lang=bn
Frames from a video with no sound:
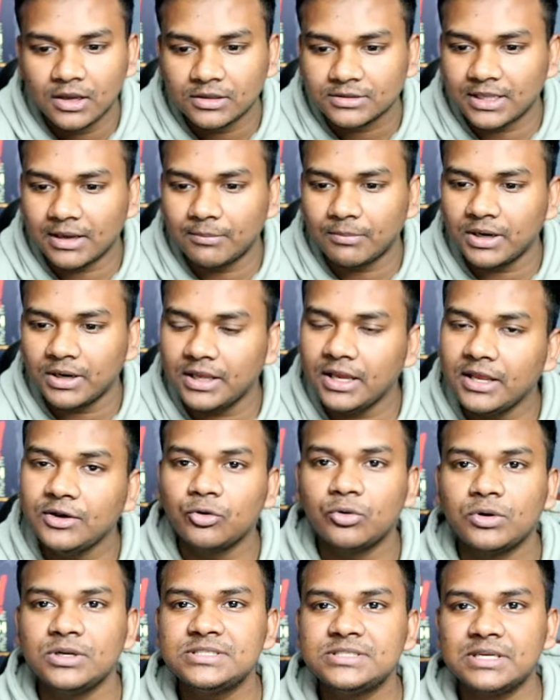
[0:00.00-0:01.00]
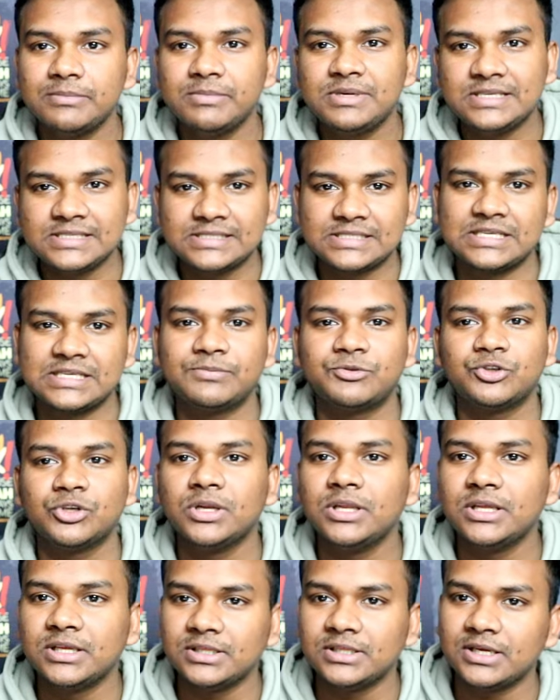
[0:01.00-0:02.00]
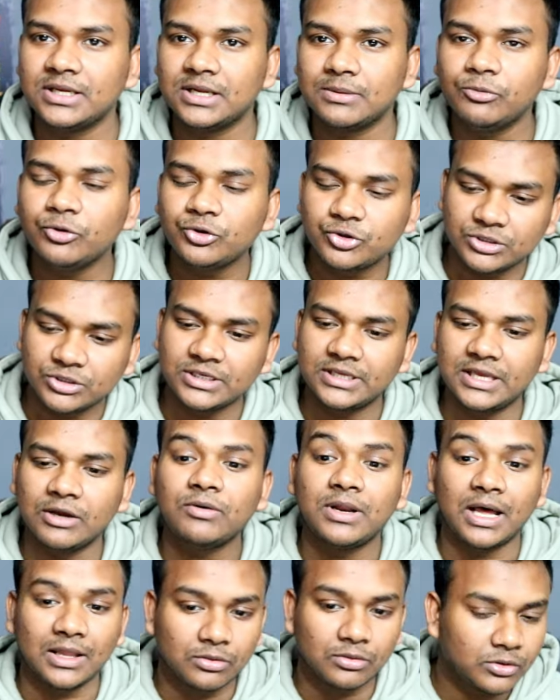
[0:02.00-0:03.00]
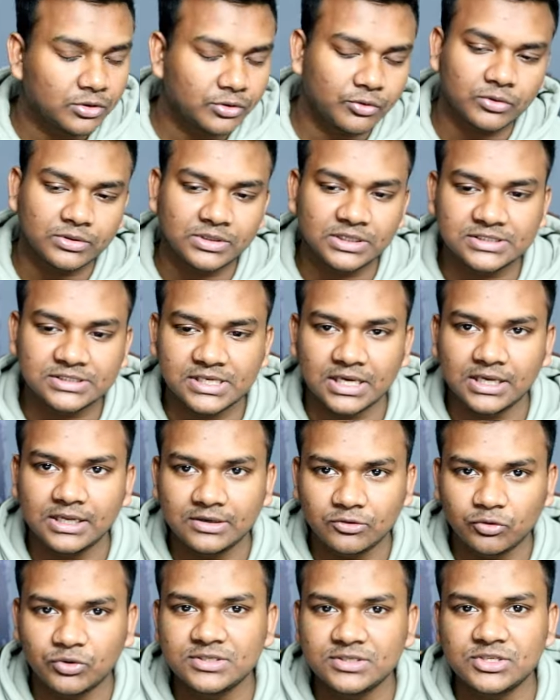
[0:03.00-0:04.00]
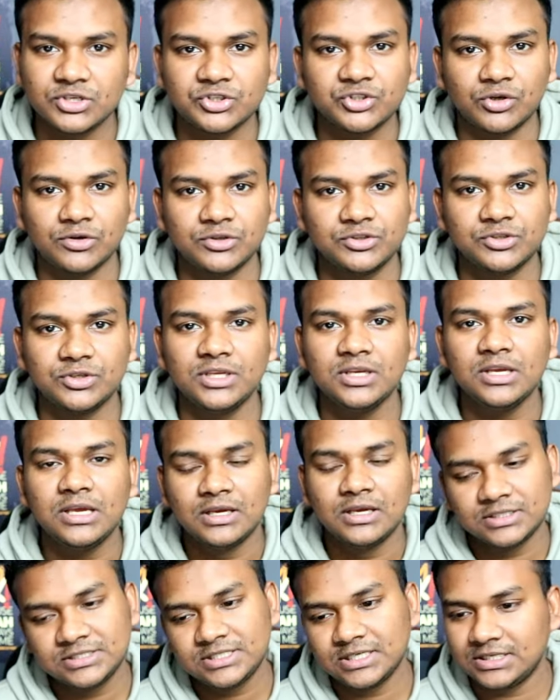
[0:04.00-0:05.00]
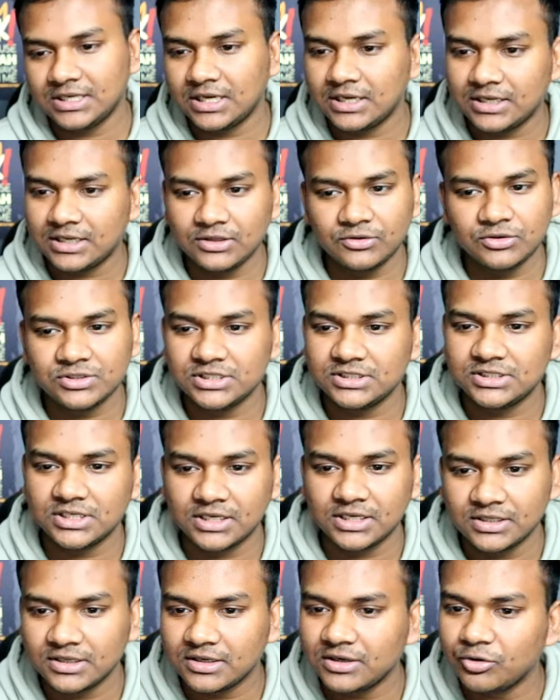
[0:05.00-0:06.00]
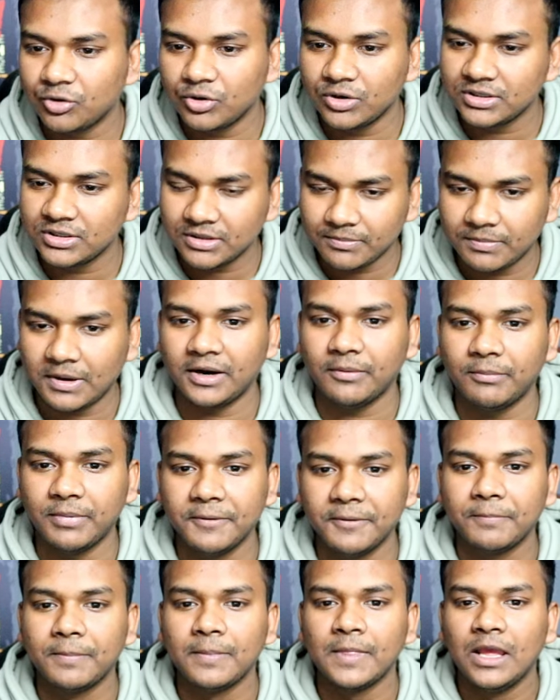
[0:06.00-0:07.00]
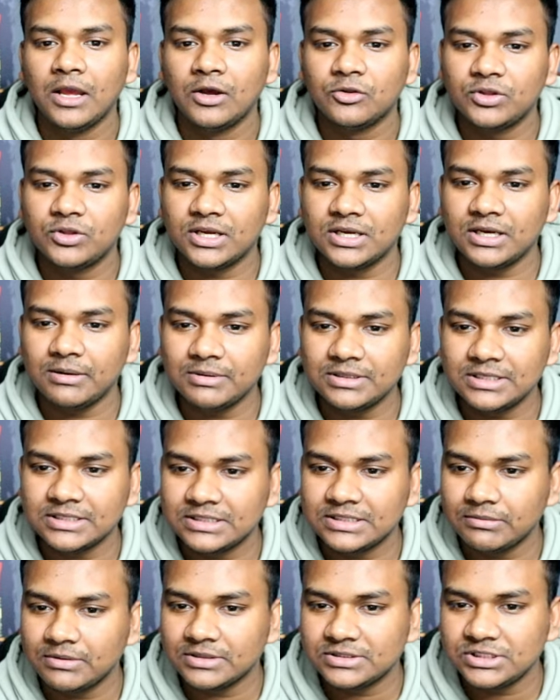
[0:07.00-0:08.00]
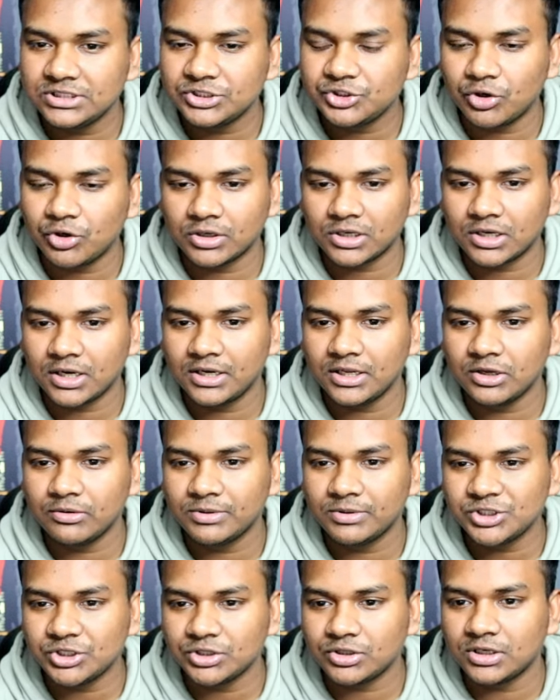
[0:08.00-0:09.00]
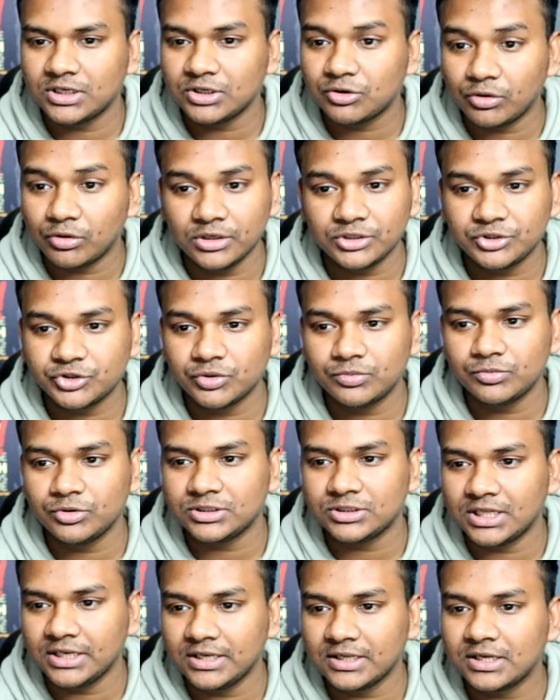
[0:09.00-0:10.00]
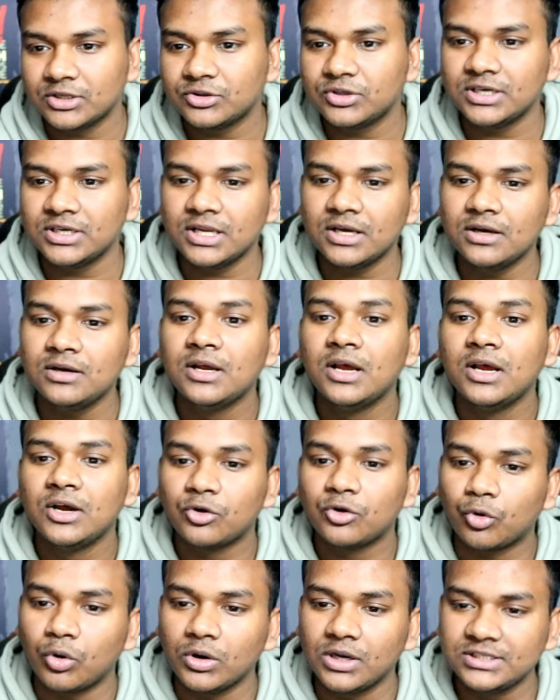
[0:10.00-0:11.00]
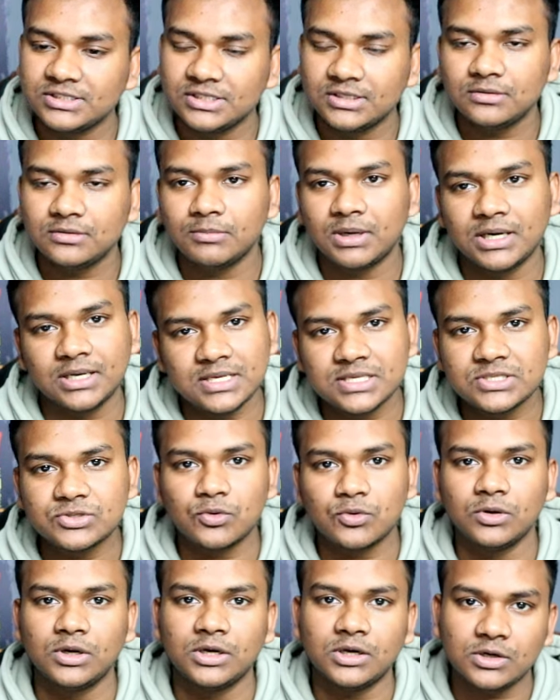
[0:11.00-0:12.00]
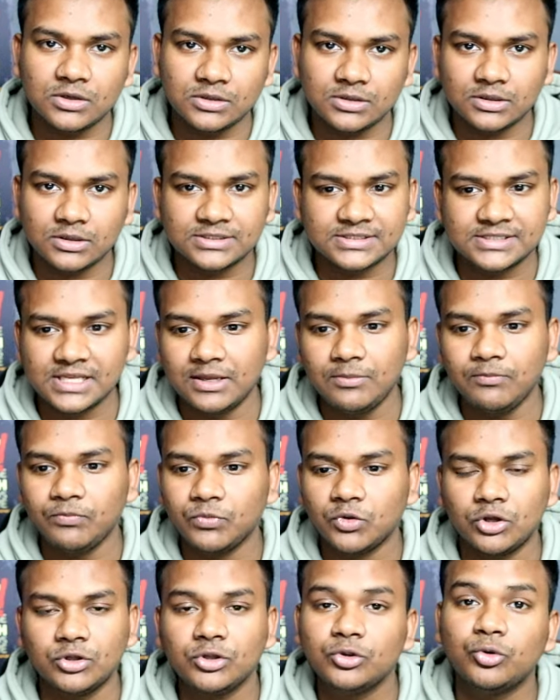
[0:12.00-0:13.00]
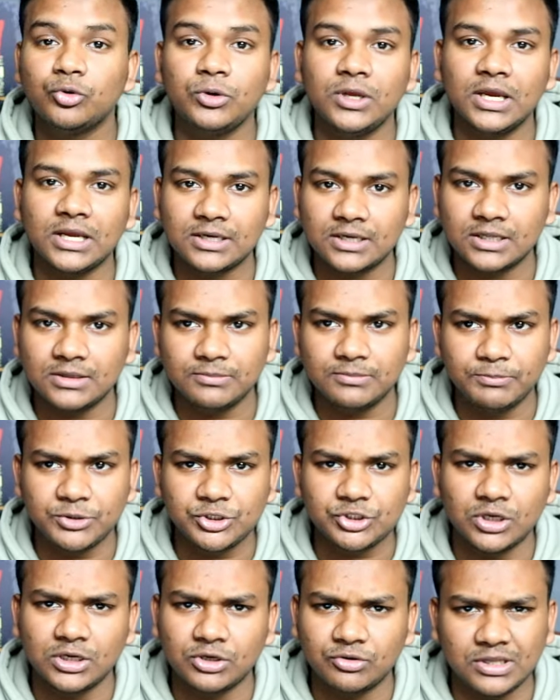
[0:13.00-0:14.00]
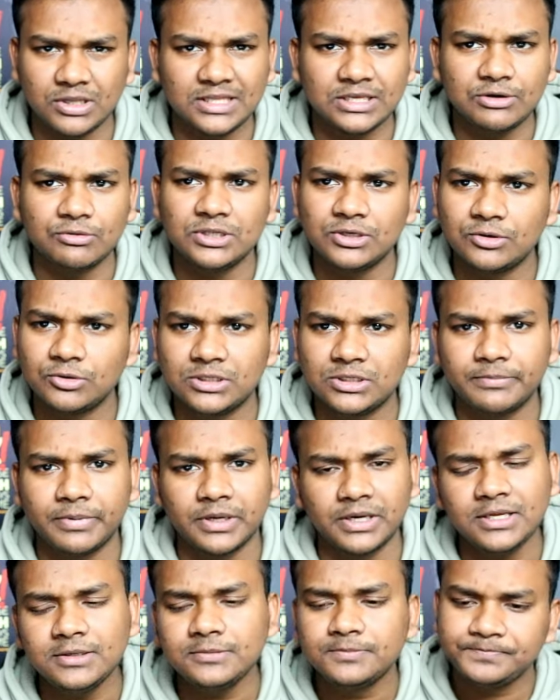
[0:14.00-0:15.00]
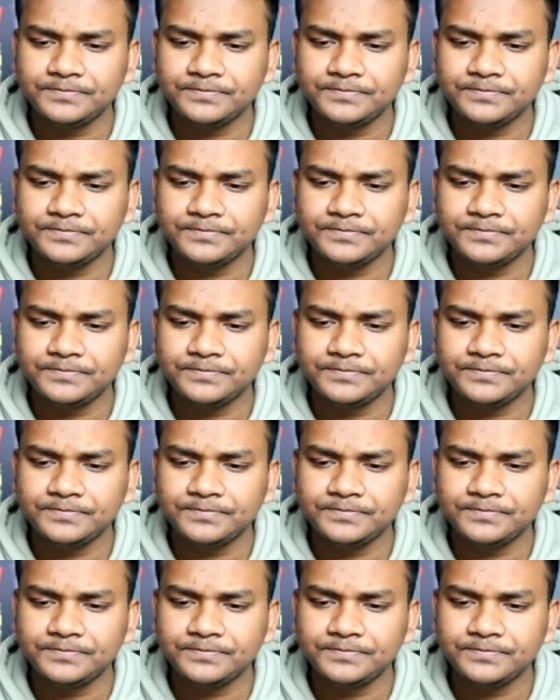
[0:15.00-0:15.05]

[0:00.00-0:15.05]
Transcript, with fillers: তো আমরা এই নোটিশটা আমি ডিসক্রিপশনে লিঙ্ক দিয়ে রাখবো যদি কেউ ডাউনলোড করতে চায় এই নোটিশটা সরাসরি সেটা কিন্তু সে সেখান থেকে করে নিতে পারবে তো এখানে আমরা দেখতে পাচ্ছি সরকারি ও বেসরকারি কলেজ সমূহের তালিকা তো এটা কলেজের বাট স্কুলেরও সেম হয়তো দুই একটা বিষয় একটু এদিক ওদিক হতে পারে